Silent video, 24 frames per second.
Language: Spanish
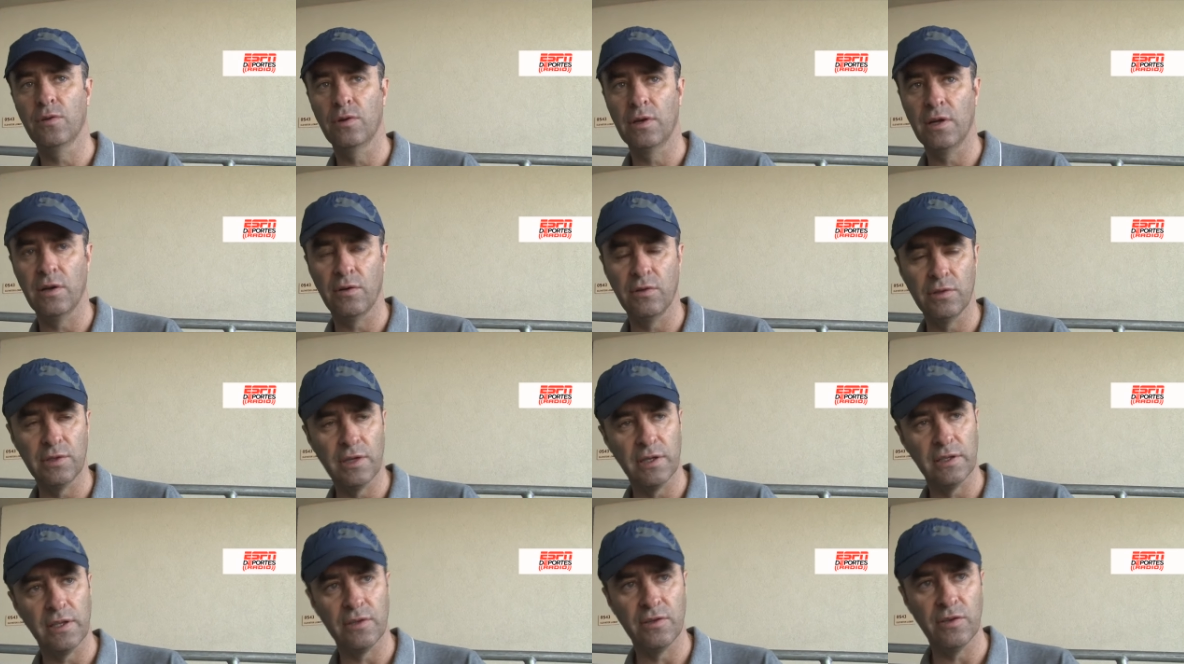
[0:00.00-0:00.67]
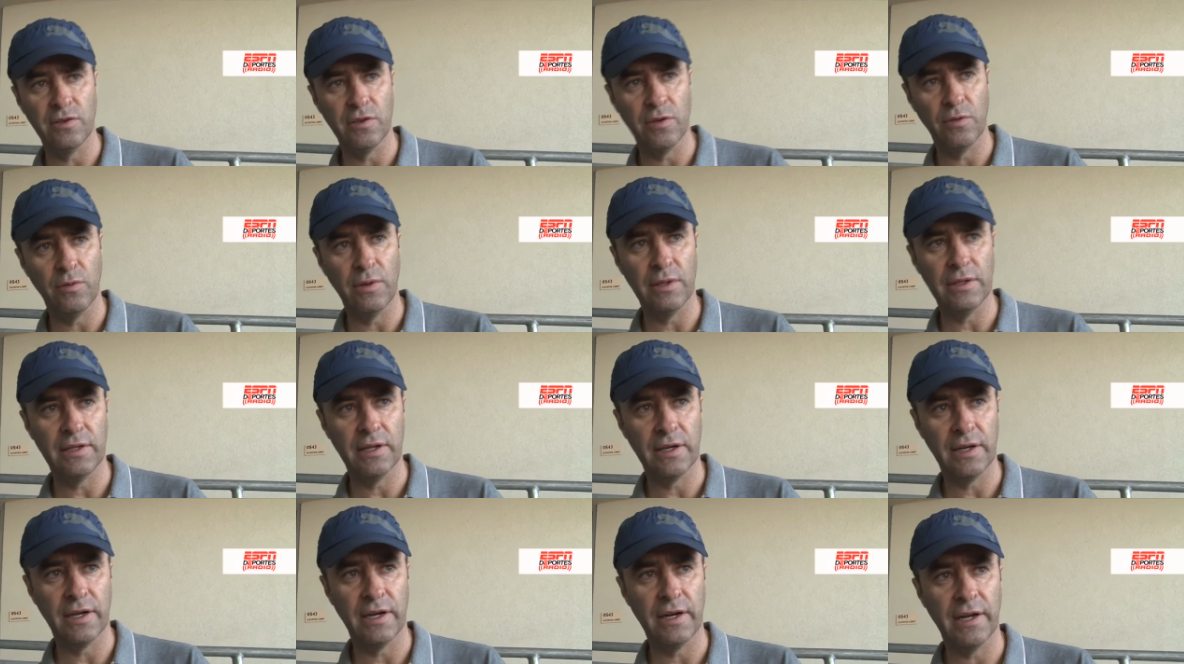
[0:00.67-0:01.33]
con la contratación de
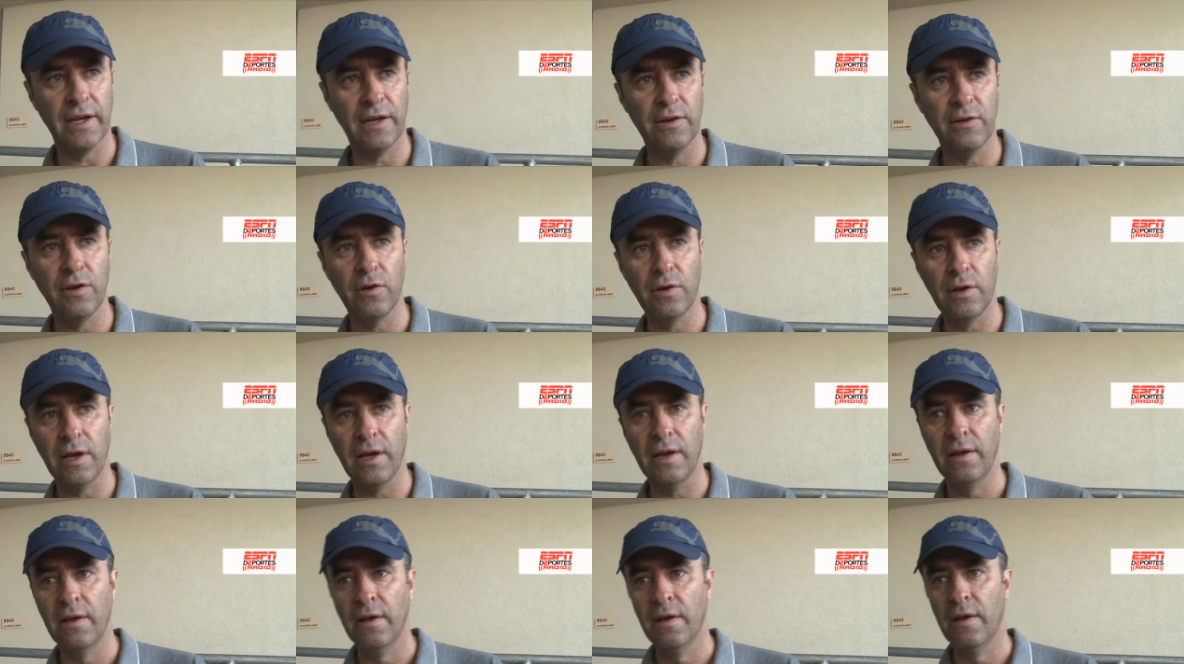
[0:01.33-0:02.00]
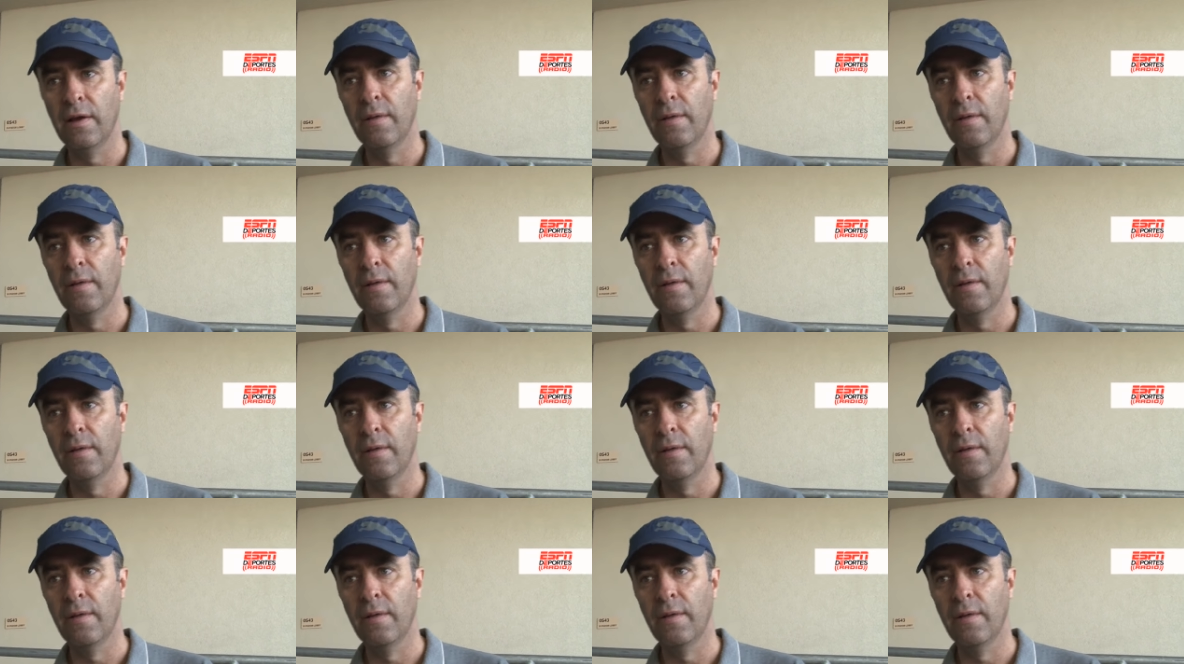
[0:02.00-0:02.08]
Walter Gargano, ahora